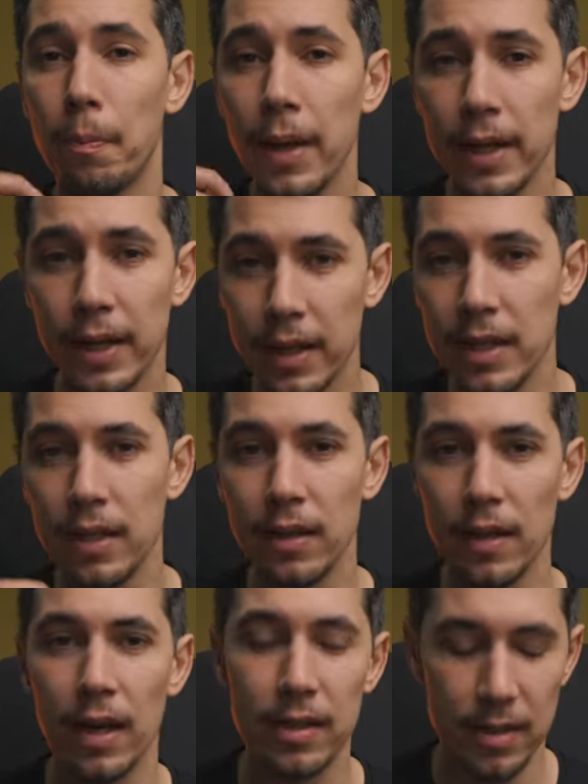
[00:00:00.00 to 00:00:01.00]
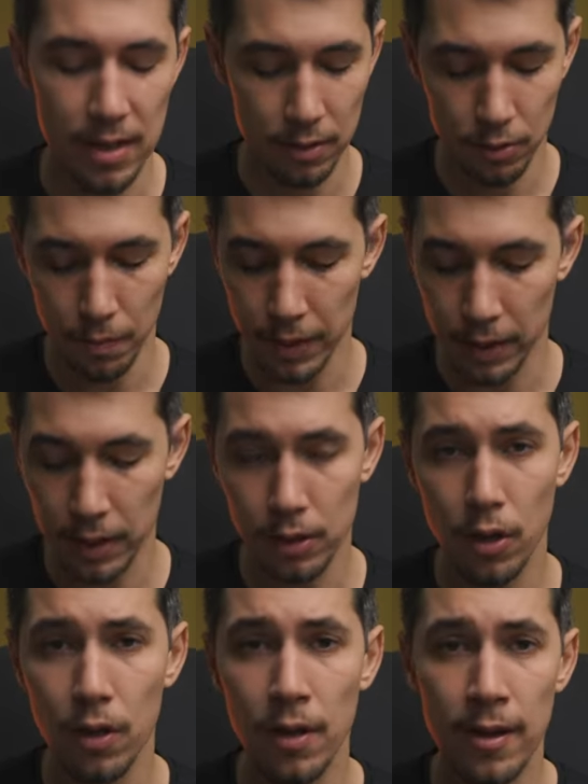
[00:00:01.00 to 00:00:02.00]
per chi ha senso e per chi
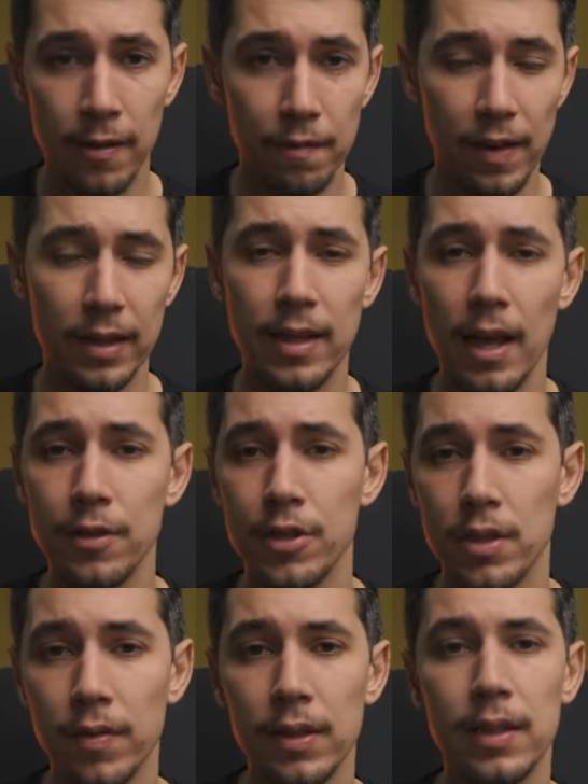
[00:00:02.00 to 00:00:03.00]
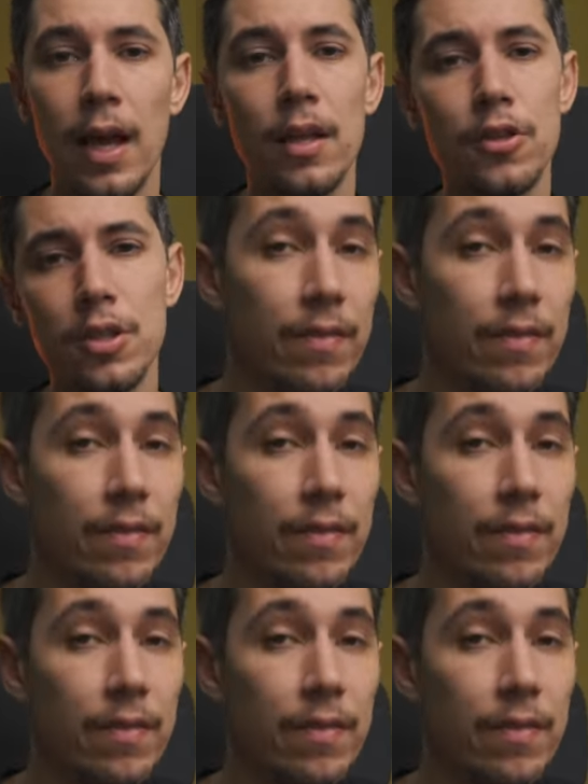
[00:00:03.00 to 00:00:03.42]
no, vantaggi e svantaggi.